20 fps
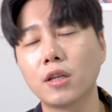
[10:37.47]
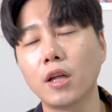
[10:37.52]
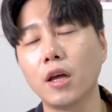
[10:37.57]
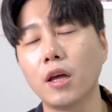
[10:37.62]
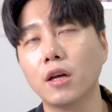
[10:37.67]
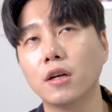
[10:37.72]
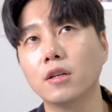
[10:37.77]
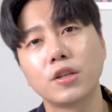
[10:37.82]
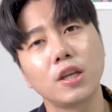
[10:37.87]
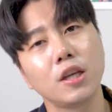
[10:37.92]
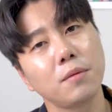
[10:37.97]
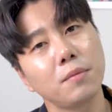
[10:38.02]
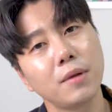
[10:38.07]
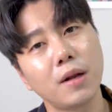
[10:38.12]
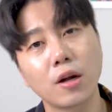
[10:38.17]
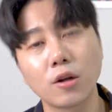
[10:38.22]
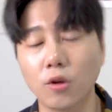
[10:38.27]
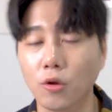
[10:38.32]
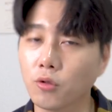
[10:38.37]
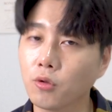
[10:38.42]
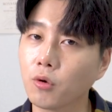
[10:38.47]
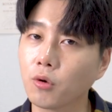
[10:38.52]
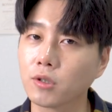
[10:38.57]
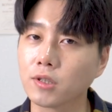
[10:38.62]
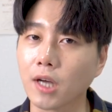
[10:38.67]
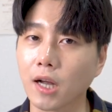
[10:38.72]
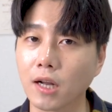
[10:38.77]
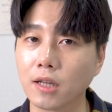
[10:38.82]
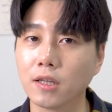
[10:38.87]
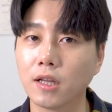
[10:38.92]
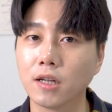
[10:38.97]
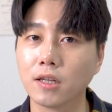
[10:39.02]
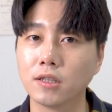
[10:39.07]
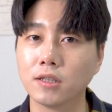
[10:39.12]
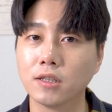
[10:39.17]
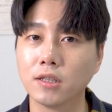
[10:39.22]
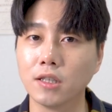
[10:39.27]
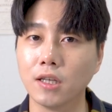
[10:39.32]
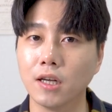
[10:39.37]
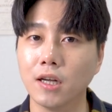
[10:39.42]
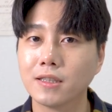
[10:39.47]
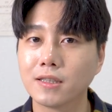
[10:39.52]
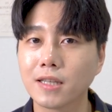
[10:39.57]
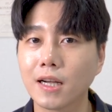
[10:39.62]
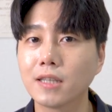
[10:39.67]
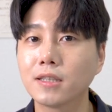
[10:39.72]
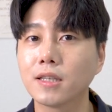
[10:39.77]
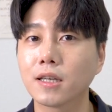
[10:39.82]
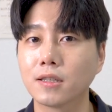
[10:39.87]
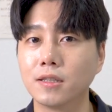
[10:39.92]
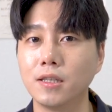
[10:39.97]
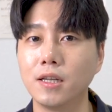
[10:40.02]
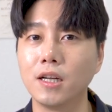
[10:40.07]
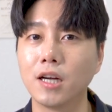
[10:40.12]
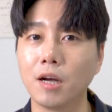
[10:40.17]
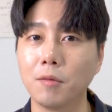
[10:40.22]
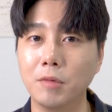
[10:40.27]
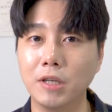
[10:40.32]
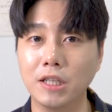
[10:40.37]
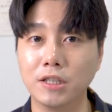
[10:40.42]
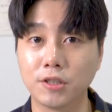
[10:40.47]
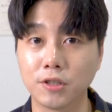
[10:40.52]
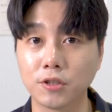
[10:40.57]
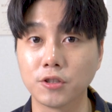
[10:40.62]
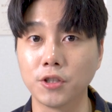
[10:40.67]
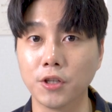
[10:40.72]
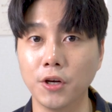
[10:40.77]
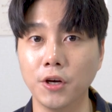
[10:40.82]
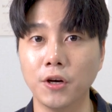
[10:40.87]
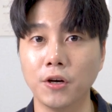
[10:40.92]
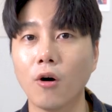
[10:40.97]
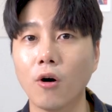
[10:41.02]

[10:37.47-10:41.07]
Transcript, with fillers: 때 TV랑 연동이 잘 안되는지 살짝 느린 감이 있었어요